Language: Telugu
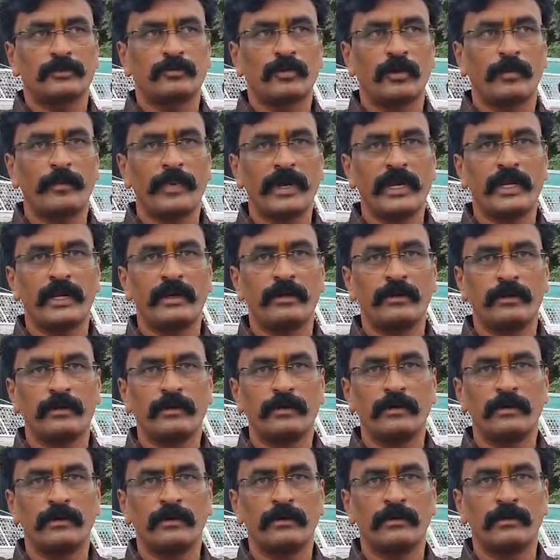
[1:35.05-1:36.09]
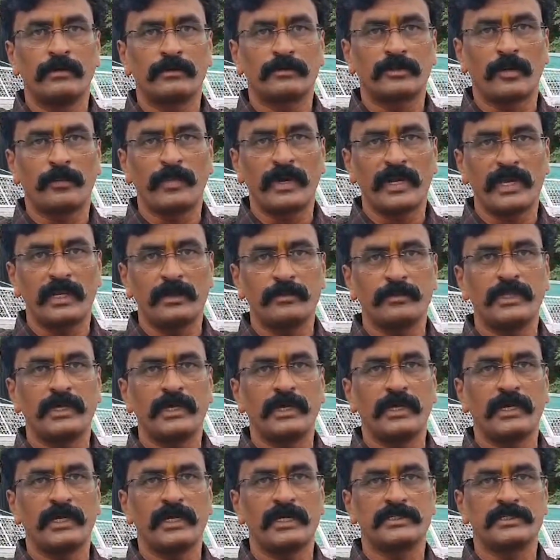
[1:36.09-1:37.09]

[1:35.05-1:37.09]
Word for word: తొంభై రెండు తొంభై ఎనిమిది